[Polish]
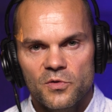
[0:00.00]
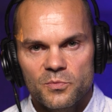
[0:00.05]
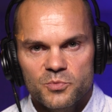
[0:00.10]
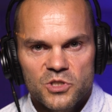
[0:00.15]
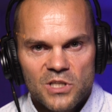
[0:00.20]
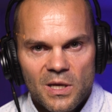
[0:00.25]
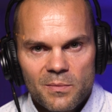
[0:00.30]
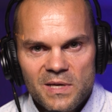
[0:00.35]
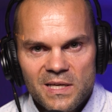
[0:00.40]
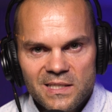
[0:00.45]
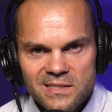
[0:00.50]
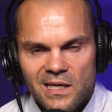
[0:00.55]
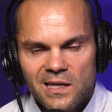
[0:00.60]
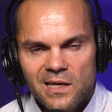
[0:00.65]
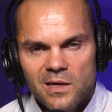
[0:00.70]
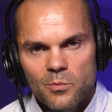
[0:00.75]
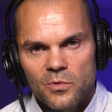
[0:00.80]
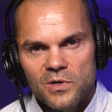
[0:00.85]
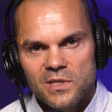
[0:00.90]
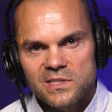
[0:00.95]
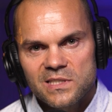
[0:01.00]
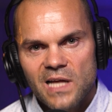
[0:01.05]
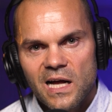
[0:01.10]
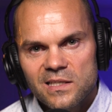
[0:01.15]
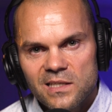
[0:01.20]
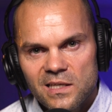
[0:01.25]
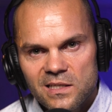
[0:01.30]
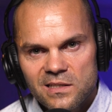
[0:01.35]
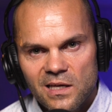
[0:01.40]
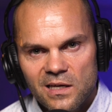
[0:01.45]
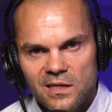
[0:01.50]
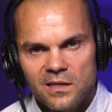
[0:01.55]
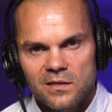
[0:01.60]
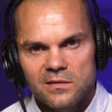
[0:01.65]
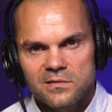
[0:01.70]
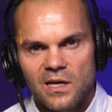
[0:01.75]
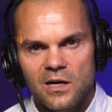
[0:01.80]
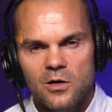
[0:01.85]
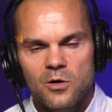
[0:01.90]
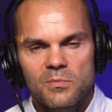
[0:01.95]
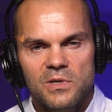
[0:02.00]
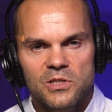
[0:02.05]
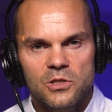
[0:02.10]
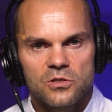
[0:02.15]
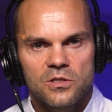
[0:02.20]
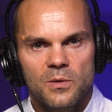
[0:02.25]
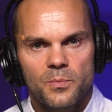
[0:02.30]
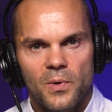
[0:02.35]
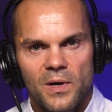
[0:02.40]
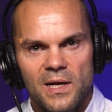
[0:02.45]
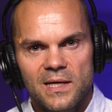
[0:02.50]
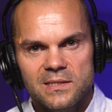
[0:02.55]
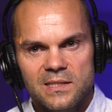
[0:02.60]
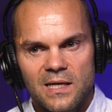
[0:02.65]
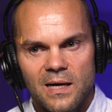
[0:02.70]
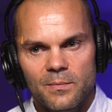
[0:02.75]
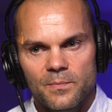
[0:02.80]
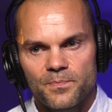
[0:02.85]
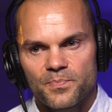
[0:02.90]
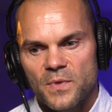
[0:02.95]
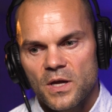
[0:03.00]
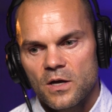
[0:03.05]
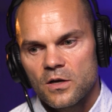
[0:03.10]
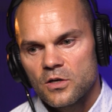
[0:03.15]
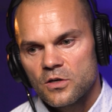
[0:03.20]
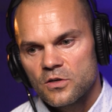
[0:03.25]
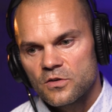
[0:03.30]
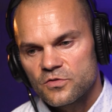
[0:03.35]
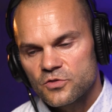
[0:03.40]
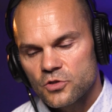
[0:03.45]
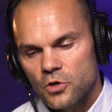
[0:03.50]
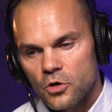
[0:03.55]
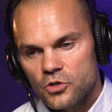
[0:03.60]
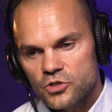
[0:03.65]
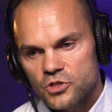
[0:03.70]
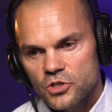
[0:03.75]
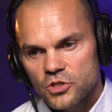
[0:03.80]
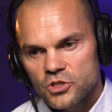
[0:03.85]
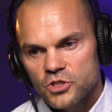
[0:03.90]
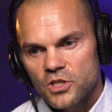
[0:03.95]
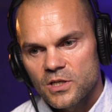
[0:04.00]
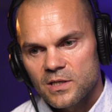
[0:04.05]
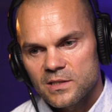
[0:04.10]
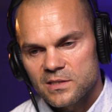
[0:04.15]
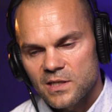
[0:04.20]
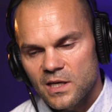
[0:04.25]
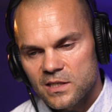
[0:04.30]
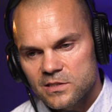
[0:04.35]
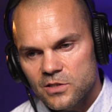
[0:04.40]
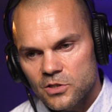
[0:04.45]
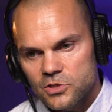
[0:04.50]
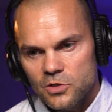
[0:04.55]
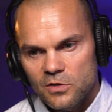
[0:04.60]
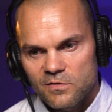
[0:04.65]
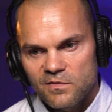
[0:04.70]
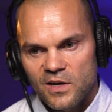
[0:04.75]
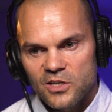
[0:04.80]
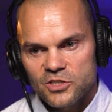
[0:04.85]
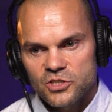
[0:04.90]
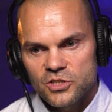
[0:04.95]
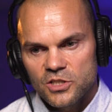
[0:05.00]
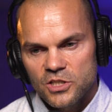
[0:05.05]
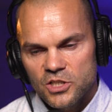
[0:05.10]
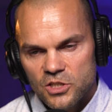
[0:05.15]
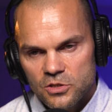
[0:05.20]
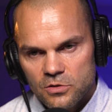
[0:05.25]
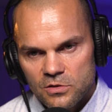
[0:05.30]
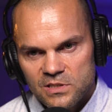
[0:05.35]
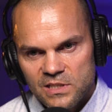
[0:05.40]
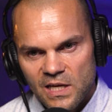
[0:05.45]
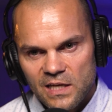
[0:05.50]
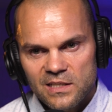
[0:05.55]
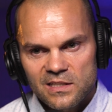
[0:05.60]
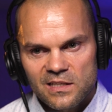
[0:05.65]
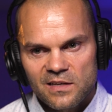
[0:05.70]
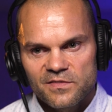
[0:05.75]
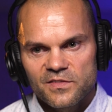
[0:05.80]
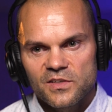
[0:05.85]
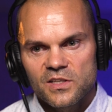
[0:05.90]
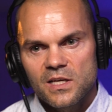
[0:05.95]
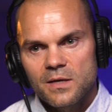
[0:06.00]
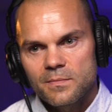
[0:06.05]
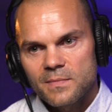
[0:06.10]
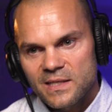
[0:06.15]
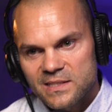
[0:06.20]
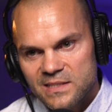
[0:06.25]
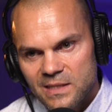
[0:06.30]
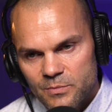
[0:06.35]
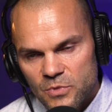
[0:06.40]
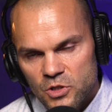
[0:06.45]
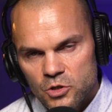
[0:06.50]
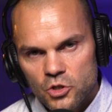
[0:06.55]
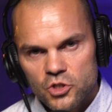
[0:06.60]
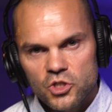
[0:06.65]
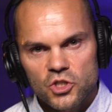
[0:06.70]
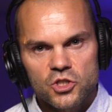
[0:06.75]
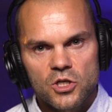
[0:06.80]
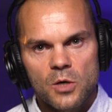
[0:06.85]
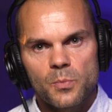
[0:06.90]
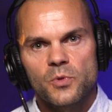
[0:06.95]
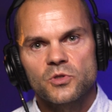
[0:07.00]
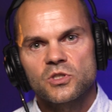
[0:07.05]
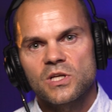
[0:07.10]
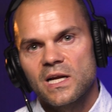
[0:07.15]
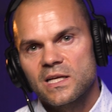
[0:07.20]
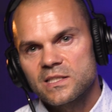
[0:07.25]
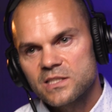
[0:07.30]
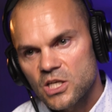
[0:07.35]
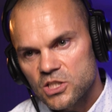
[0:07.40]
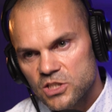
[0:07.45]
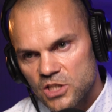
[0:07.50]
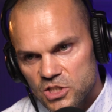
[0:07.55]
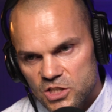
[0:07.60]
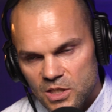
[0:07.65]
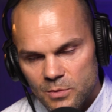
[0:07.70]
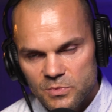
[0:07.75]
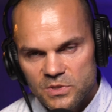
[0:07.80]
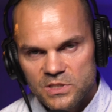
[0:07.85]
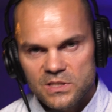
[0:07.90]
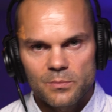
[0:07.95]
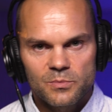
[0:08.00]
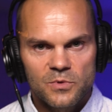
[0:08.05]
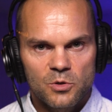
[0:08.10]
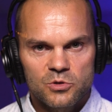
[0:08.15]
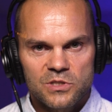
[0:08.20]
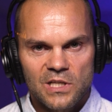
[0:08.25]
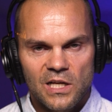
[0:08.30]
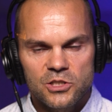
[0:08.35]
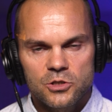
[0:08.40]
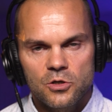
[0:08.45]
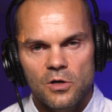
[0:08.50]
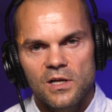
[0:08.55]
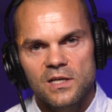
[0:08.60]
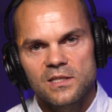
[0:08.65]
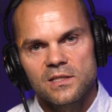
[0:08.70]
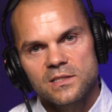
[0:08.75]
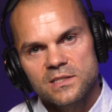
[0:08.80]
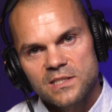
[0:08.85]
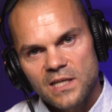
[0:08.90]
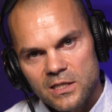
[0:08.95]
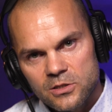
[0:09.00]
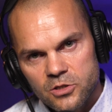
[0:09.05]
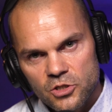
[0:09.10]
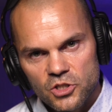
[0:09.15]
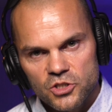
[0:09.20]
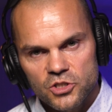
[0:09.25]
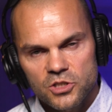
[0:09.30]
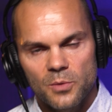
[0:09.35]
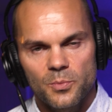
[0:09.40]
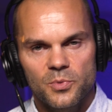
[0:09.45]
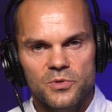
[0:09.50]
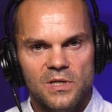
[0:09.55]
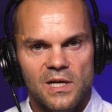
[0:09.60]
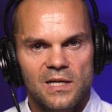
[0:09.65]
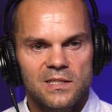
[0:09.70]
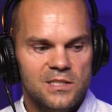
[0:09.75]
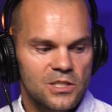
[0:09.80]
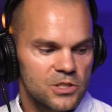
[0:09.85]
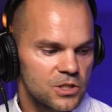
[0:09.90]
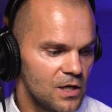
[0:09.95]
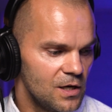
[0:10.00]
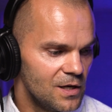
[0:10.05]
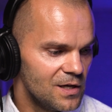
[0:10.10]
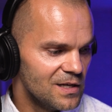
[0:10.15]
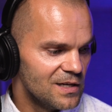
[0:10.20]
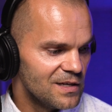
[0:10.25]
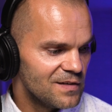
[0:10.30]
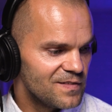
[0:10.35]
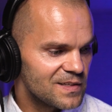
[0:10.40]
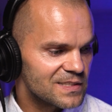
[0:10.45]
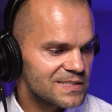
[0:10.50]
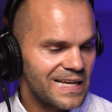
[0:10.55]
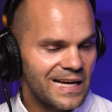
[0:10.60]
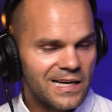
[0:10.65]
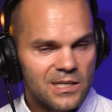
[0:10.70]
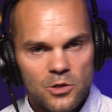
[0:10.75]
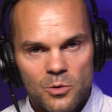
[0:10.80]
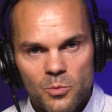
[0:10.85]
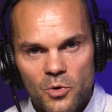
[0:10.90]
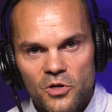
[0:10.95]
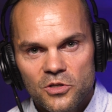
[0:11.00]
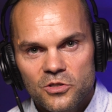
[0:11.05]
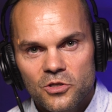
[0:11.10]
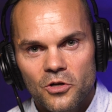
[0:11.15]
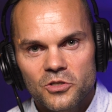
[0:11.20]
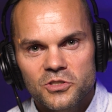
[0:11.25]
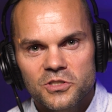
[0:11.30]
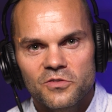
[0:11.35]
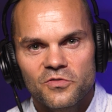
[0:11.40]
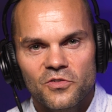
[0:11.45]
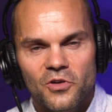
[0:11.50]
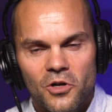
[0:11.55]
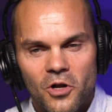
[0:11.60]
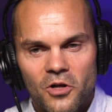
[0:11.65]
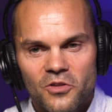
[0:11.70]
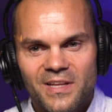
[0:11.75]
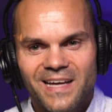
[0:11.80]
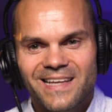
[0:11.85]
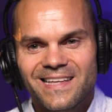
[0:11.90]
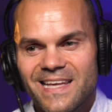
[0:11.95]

I przynajmniej jest takie moje zdanie i takie, taką metodę polecam. Wdrożyć, zastosować, niech się to stanie nawykiem, następnie troszeczkę podkręcać, następnie ustalić kolejny cel, troszeczkę podkręcać. Więc tak to, moi drodzy, wygląda.